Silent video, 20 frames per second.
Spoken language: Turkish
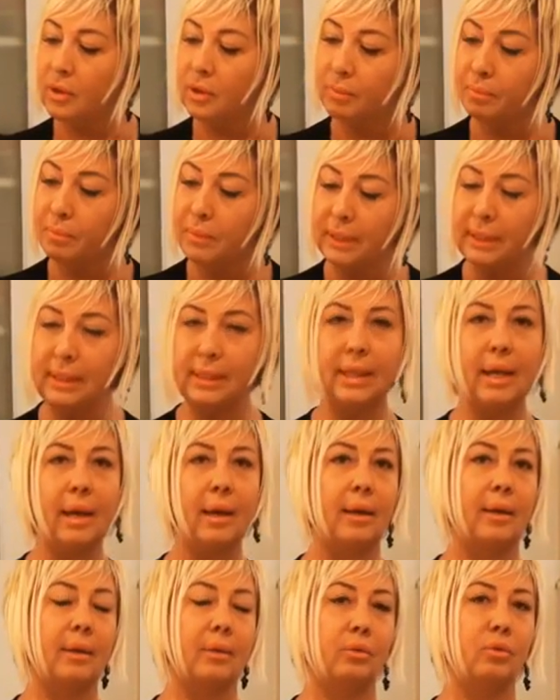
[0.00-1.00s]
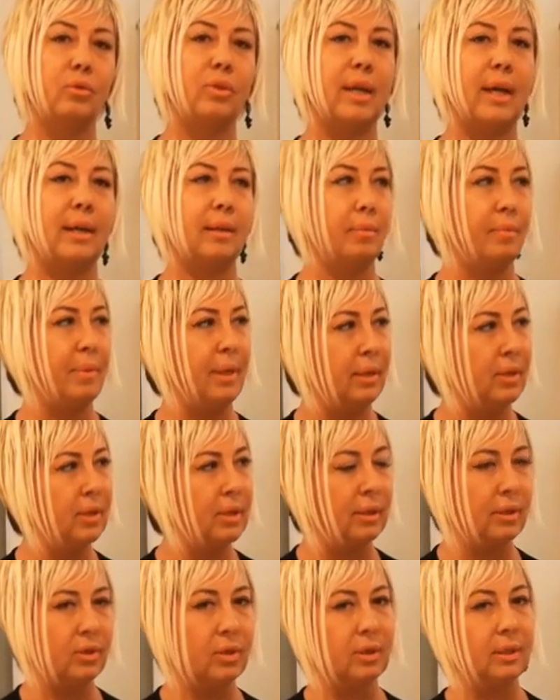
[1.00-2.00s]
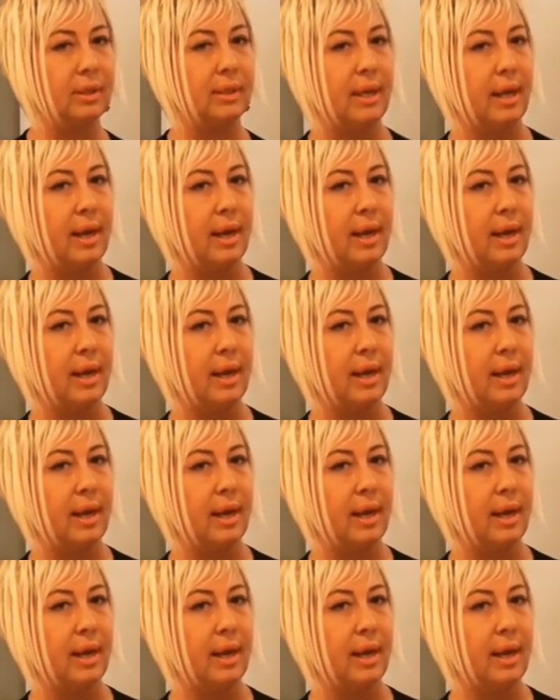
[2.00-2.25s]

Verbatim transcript: cımbızla düzeltmeye çalışırız.